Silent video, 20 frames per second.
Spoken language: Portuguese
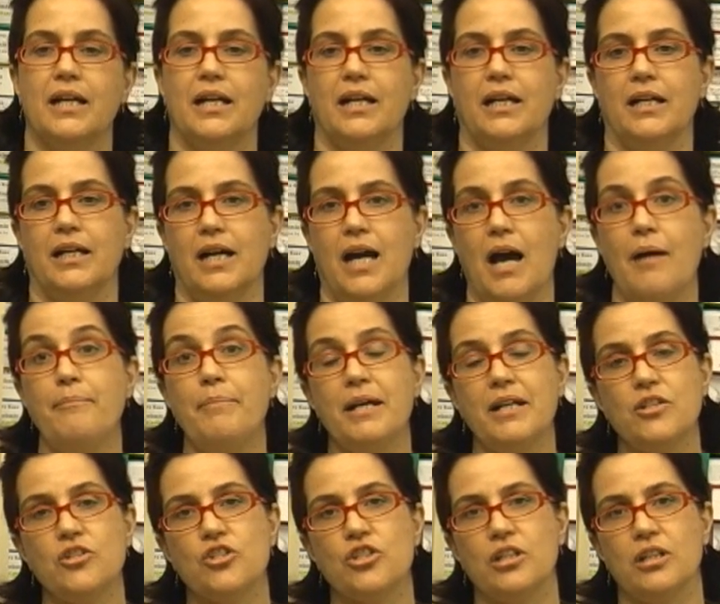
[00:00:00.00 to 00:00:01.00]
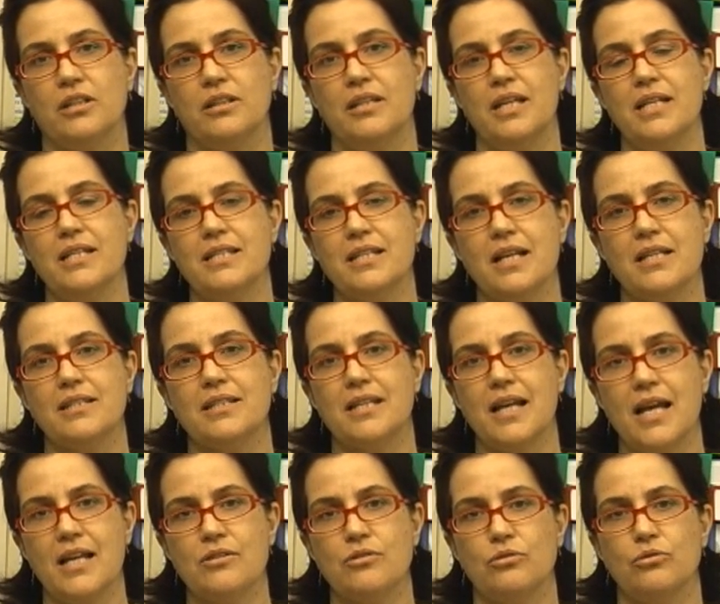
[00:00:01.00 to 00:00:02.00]
Ah, a partir desse
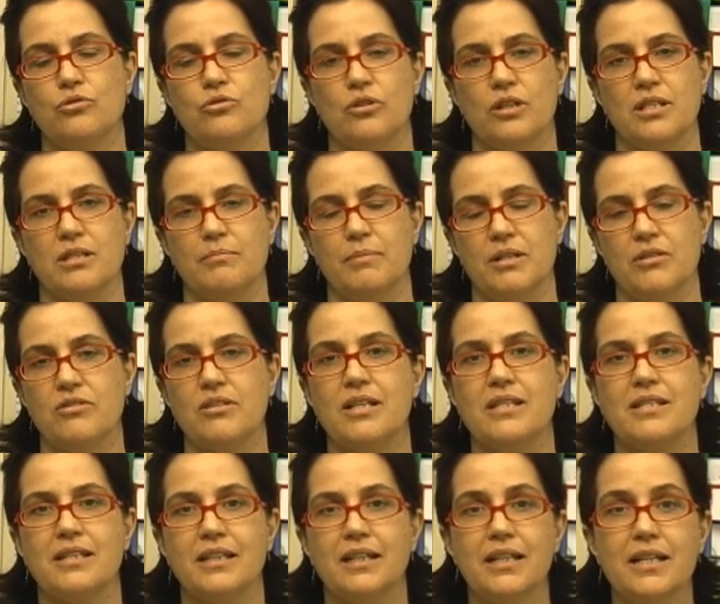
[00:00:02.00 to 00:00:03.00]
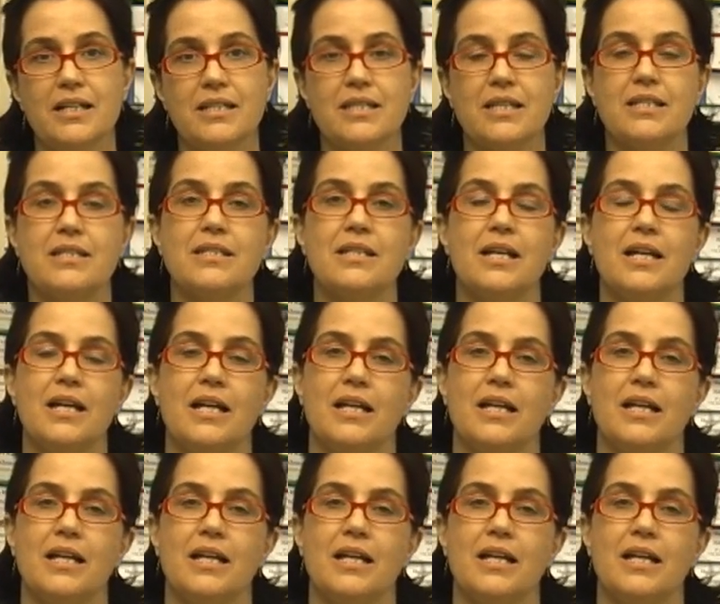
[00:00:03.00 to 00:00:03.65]
acesso dos conhecimentos das crianças,